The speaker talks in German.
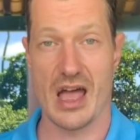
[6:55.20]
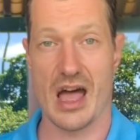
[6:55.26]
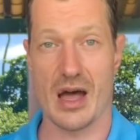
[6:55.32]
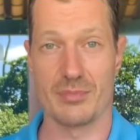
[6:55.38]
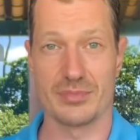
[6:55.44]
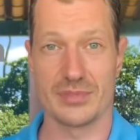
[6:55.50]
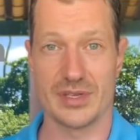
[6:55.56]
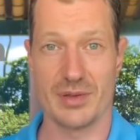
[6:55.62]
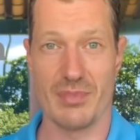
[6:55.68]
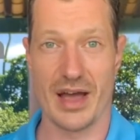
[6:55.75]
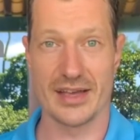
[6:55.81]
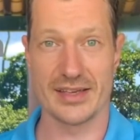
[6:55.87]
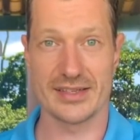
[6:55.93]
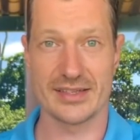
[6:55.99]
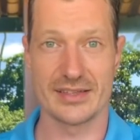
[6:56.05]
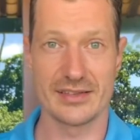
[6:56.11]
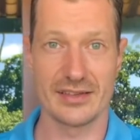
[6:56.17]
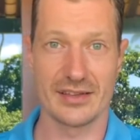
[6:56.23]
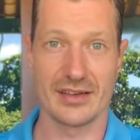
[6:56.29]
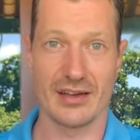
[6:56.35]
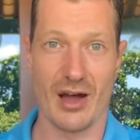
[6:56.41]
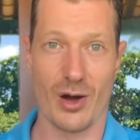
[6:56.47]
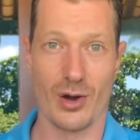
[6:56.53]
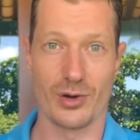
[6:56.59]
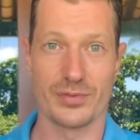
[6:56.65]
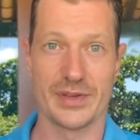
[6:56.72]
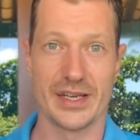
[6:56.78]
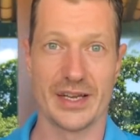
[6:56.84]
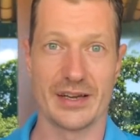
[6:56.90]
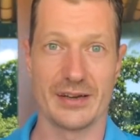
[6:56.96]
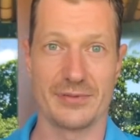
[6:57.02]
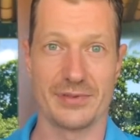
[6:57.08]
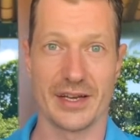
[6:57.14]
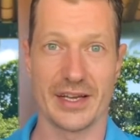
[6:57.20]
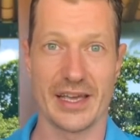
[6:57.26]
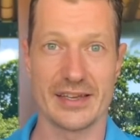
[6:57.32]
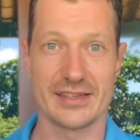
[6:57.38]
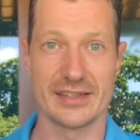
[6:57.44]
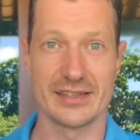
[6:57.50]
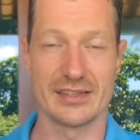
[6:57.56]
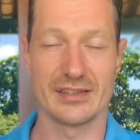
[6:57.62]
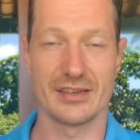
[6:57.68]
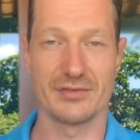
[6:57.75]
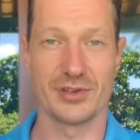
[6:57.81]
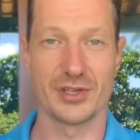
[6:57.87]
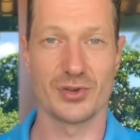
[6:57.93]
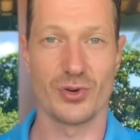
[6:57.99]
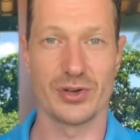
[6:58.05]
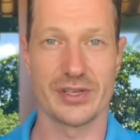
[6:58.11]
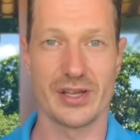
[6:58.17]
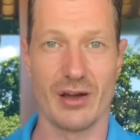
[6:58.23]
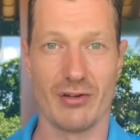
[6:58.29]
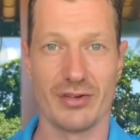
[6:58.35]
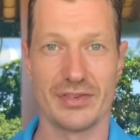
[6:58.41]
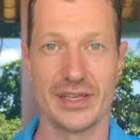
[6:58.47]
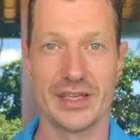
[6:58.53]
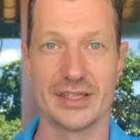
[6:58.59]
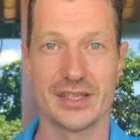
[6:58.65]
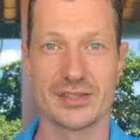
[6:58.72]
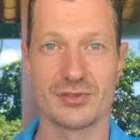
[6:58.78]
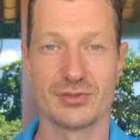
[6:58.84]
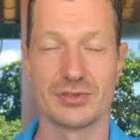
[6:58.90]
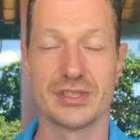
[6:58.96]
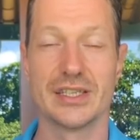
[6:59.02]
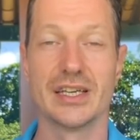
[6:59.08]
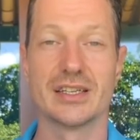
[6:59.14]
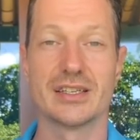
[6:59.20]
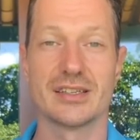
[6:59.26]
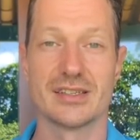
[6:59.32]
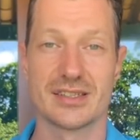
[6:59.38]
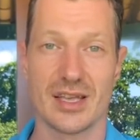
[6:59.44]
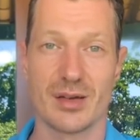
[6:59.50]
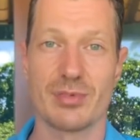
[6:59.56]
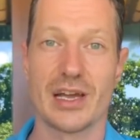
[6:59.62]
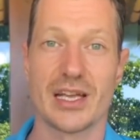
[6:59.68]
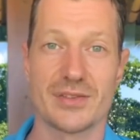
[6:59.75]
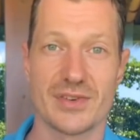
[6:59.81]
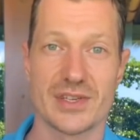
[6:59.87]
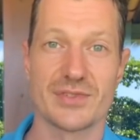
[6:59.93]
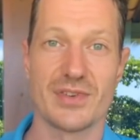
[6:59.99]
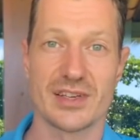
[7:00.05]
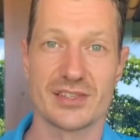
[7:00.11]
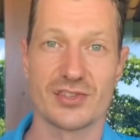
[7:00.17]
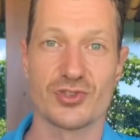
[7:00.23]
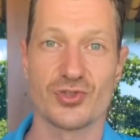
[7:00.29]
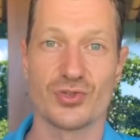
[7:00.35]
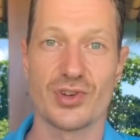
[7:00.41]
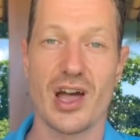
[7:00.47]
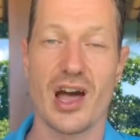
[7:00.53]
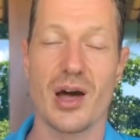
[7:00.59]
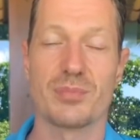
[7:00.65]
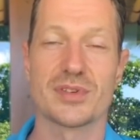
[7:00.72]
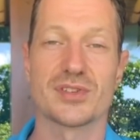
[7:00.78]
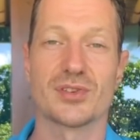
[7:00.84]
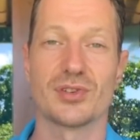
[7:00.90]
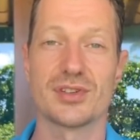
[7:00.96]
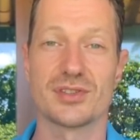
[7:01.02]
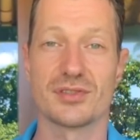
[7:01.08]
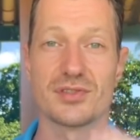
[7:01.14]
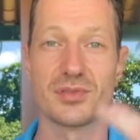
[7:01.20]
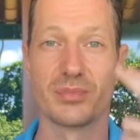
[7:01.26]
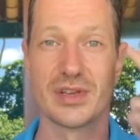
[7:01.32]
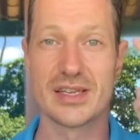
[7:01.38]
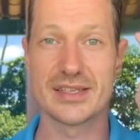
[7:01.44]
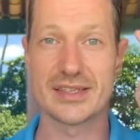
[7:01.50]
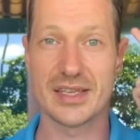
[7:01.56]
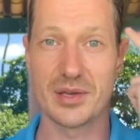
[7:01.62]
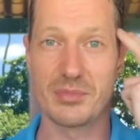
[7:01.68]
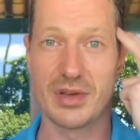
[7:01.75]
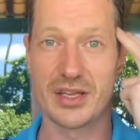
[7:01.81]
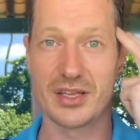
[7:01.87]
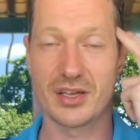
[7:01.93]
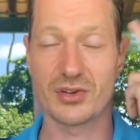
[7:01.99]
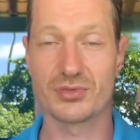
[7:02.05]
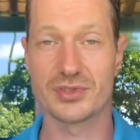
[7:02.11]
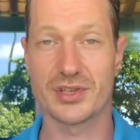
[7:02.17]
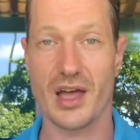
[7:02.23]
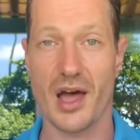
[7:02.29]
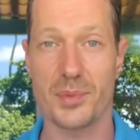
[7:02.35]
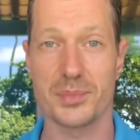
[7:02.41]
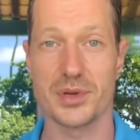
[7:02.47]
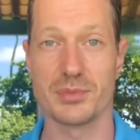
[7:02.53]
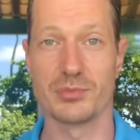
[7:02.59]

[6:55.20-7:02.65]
Haben die meisten auch wieder vergessen, wird heute auch wenig diskutiert, ist aber etwas, was es schon gab. Das solltest du zumindest im Hintergrund haben.